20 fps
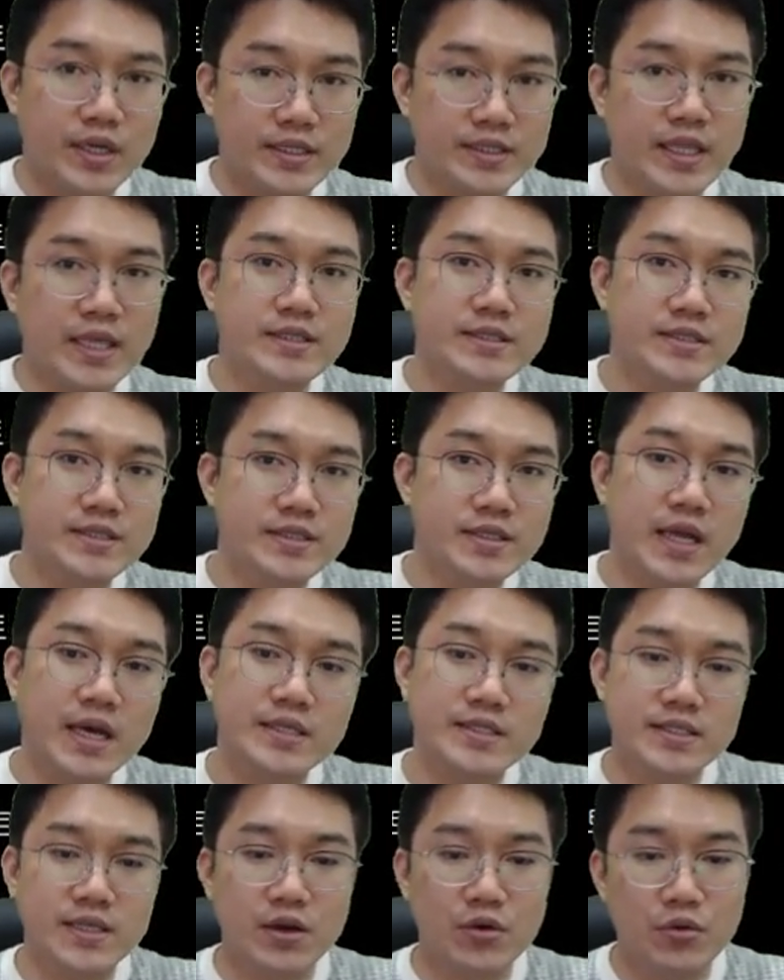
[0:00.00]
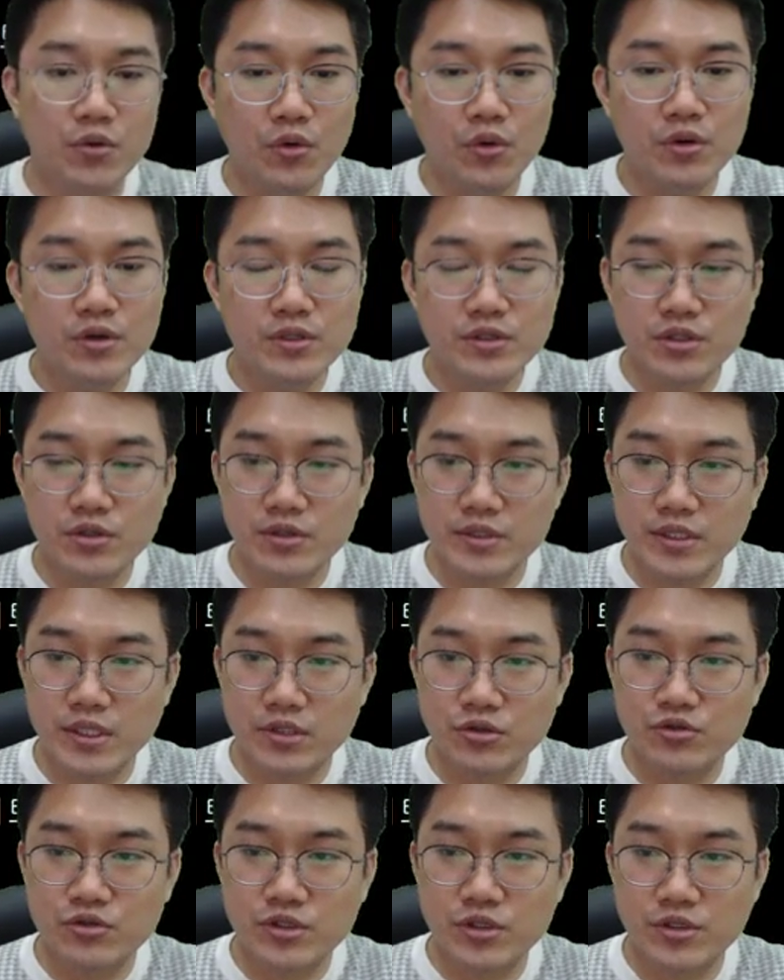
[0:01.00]
이렇게 테스트를 하시라고 저는
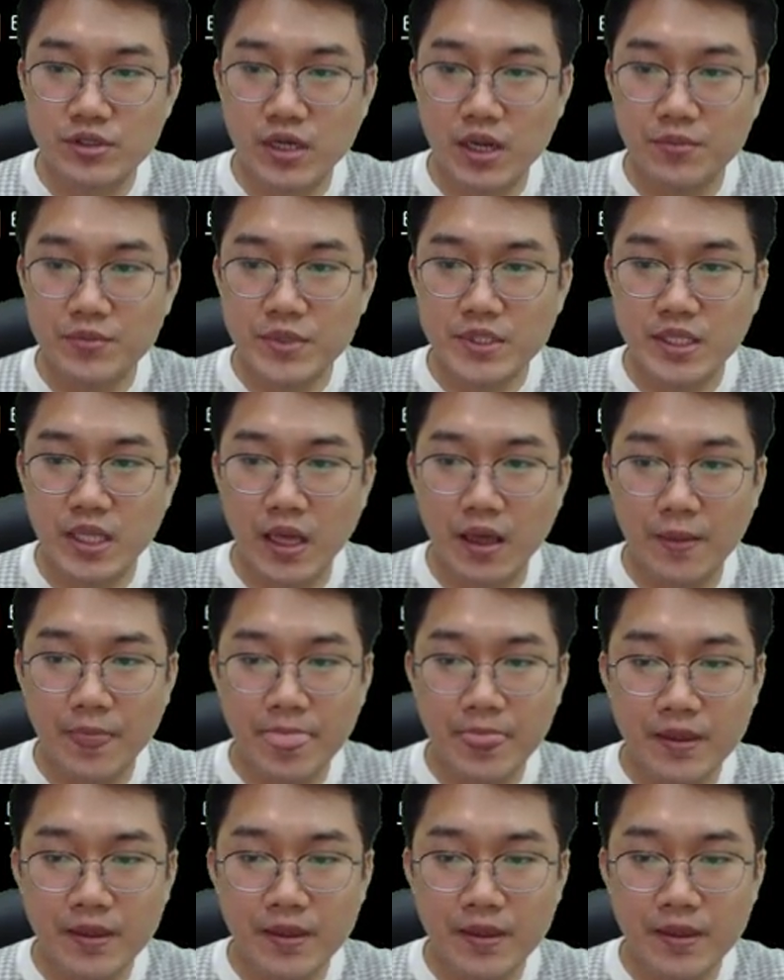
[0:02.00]
이제 추천을 합니다